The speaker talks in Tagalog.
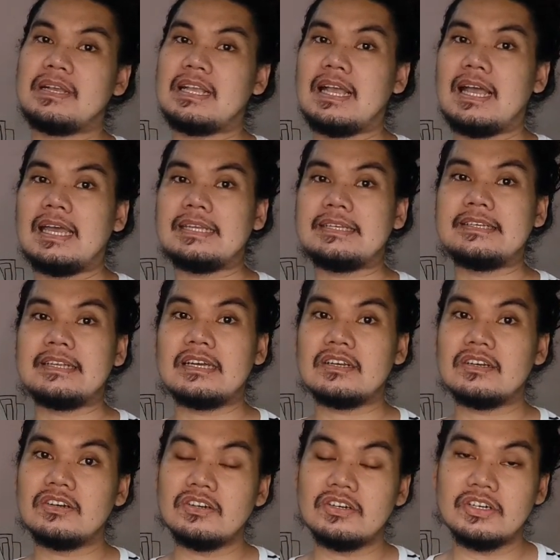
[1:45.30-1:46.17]
mag-add
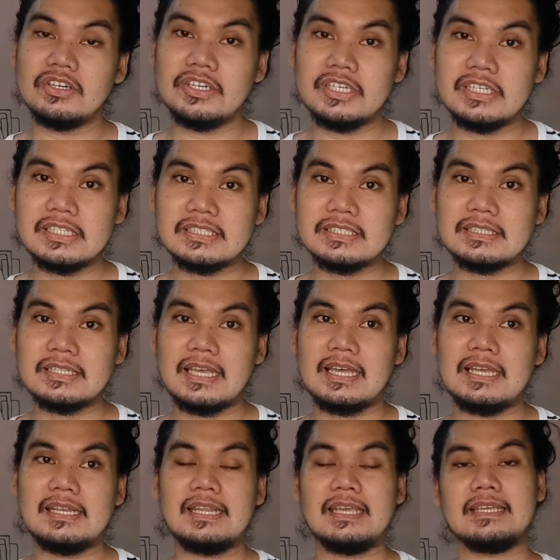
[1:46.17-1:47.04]
ng oil,
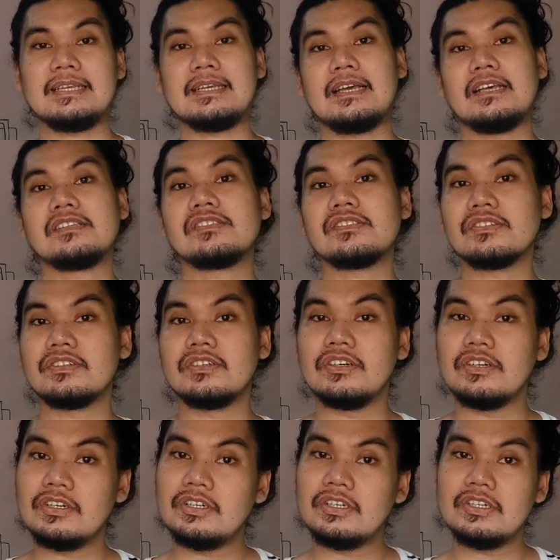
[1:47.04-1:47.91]
uh, like
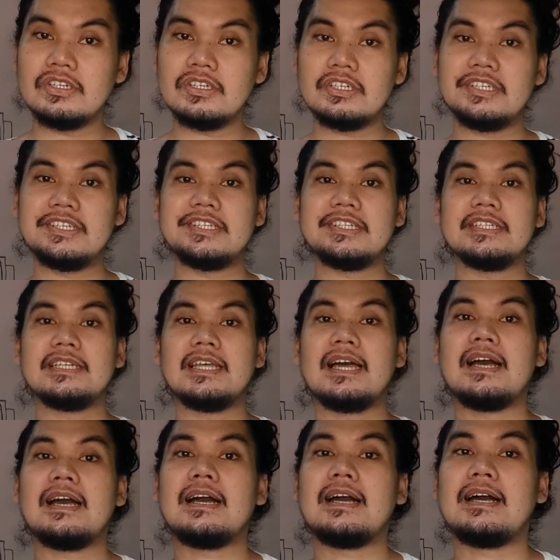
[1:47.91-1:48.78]
castor
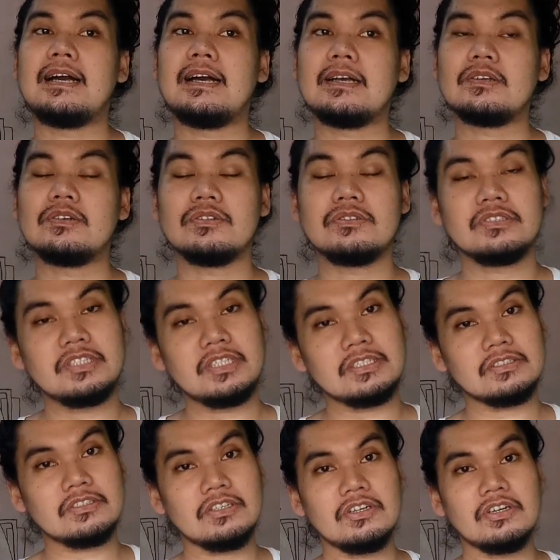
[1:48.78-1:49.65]
oil, uh,
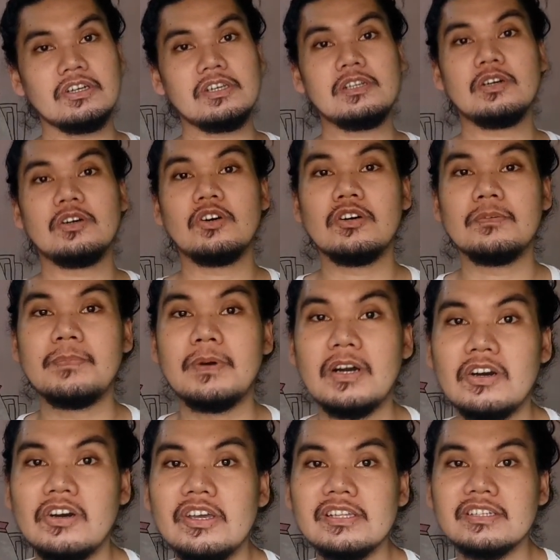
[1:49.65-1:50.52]
coconut oil,
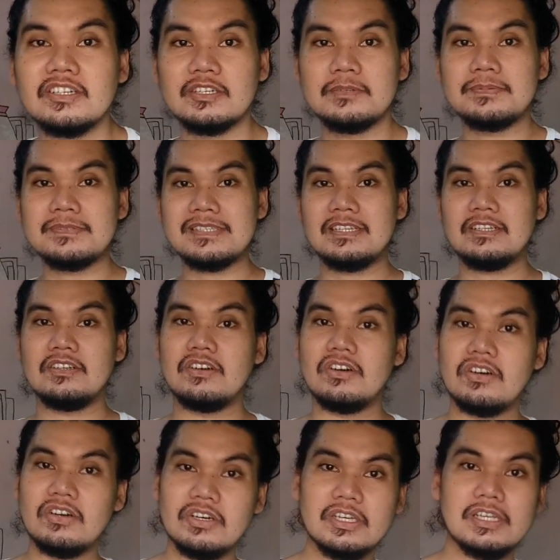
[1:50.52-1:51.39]
jojoba oil, grapeseed
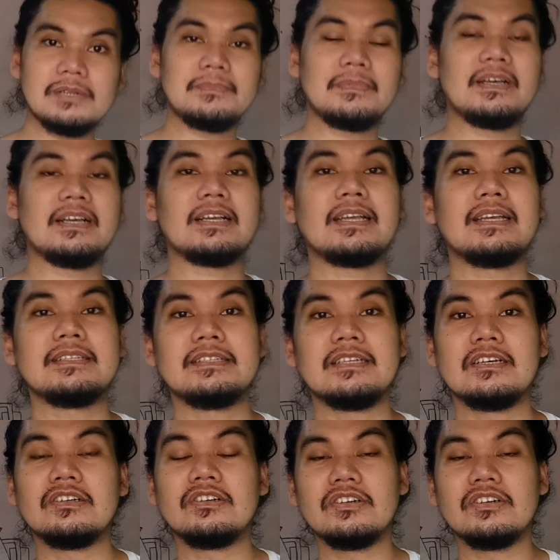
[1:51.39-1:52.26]
oil, mga
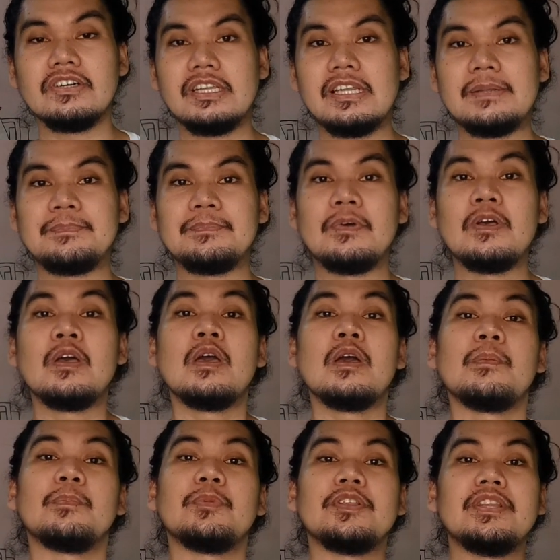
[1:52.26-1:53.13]
ganyang oil, um,
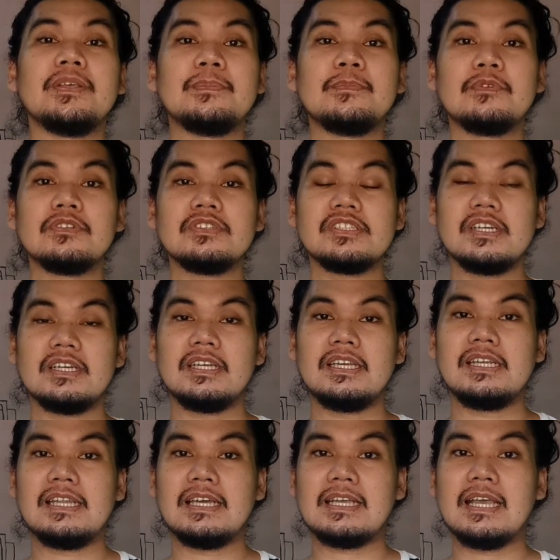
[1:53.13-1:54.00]
pwede mo
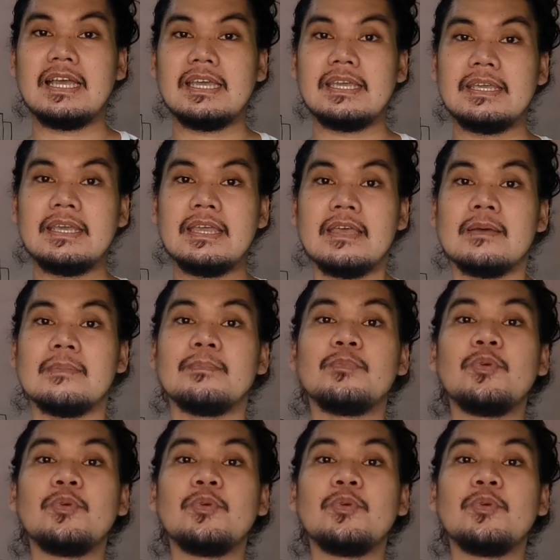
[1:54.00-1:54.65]
siyang ilagay.